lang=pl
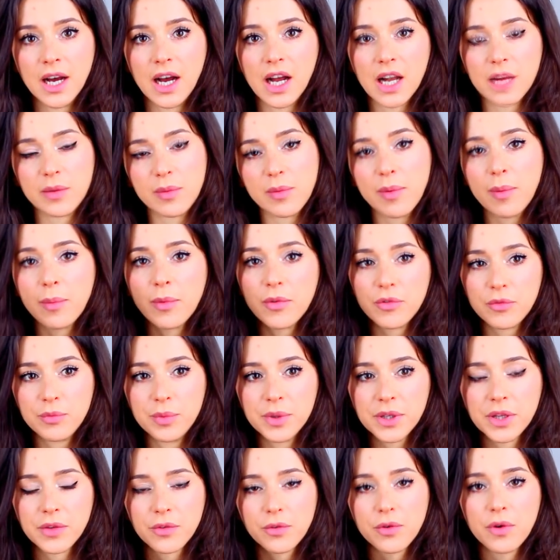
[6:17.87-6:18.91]
ale my mamy
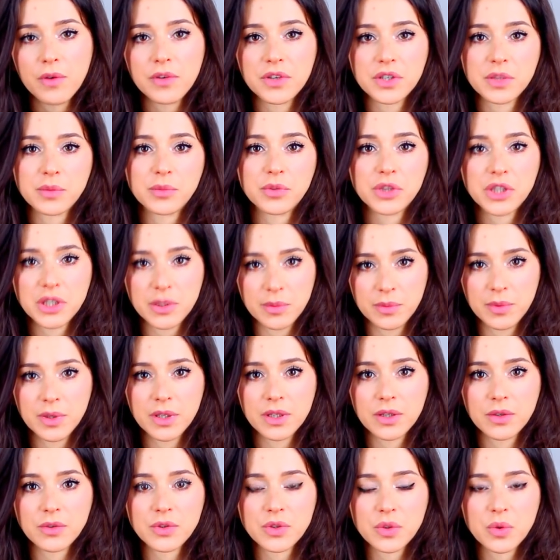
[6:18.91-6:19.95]
wbite w głowę, że
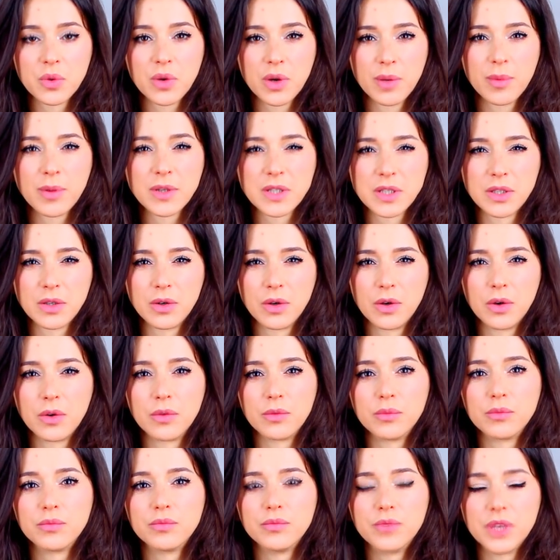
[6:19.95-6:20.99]
musimy tą skórę mocno,
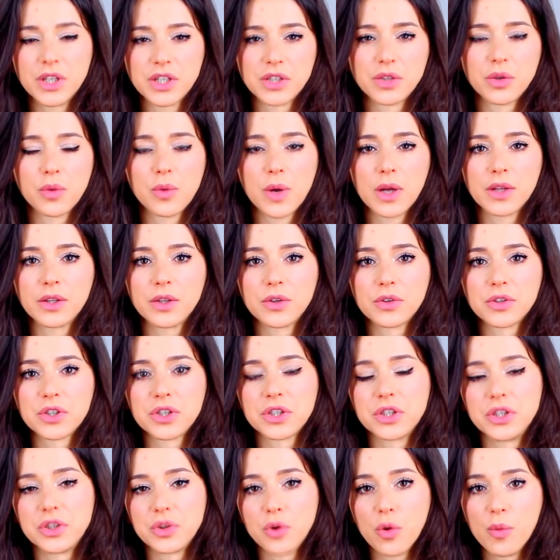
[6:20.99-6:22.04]
wiecie, dokładnie
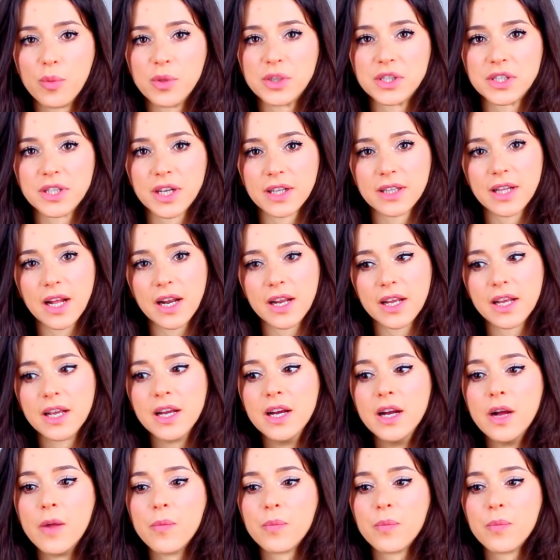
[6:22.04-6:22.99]
oczyścić, umyć i tak dalej.